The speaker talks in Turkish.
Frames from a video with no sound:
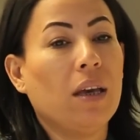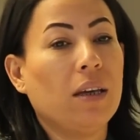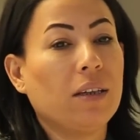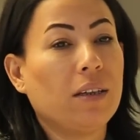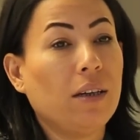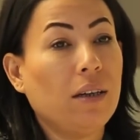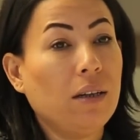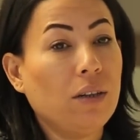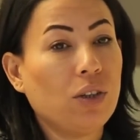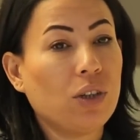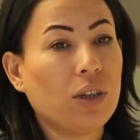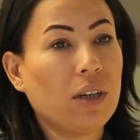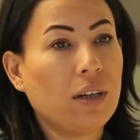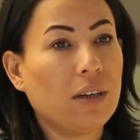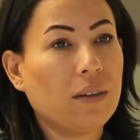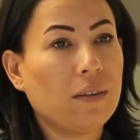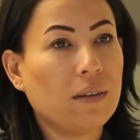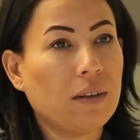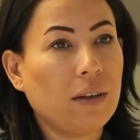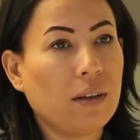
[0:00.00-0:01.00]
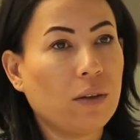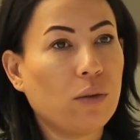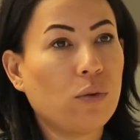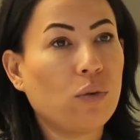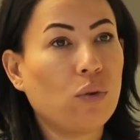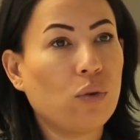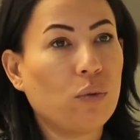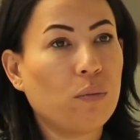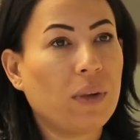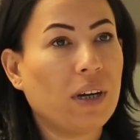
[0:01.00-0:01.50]
İkili ilişkiler adına yeni
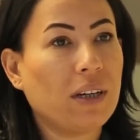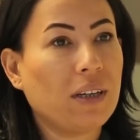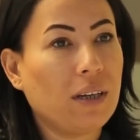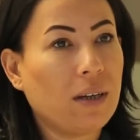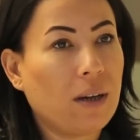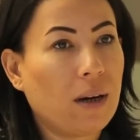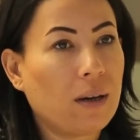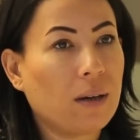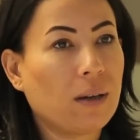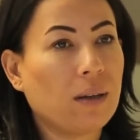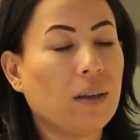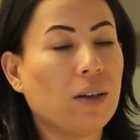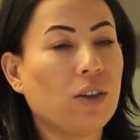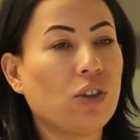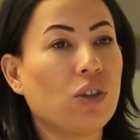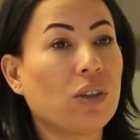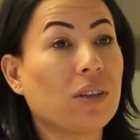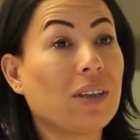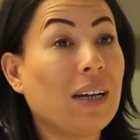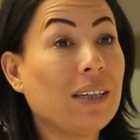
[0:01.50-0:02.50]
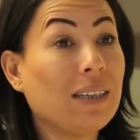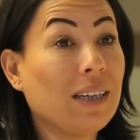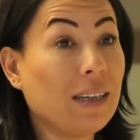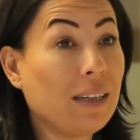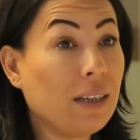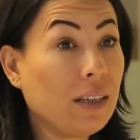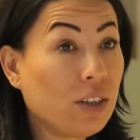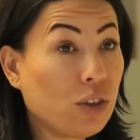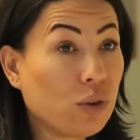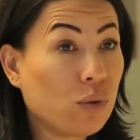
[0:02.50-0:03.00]
kurulumlar, yeni arkadaşlıklar,
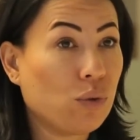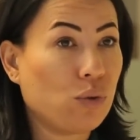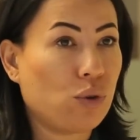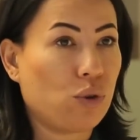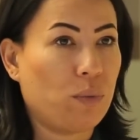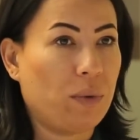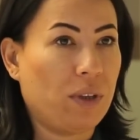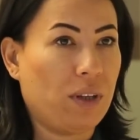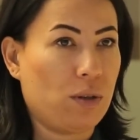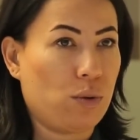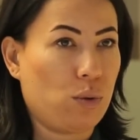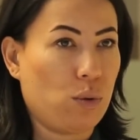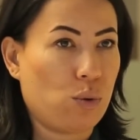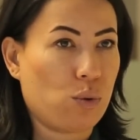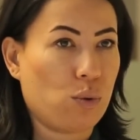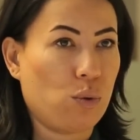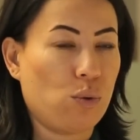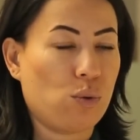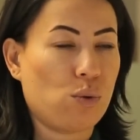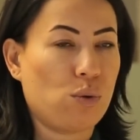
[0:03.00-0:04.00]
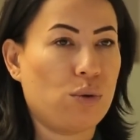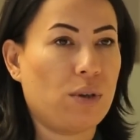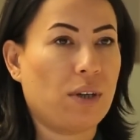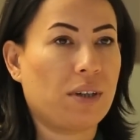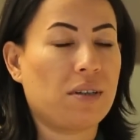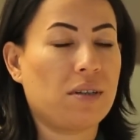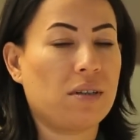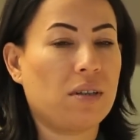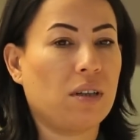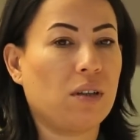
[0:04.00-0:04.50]
yeni iş görüşmeleri söz konusu
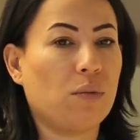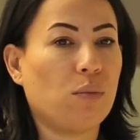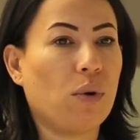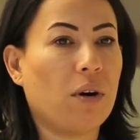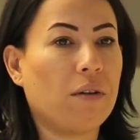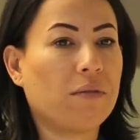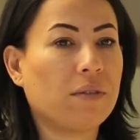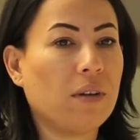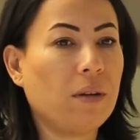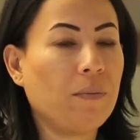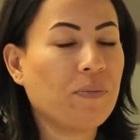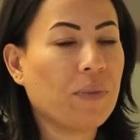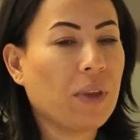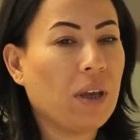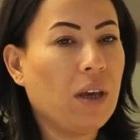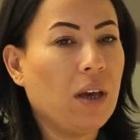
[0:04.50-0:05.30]
olacak size de bu hafta.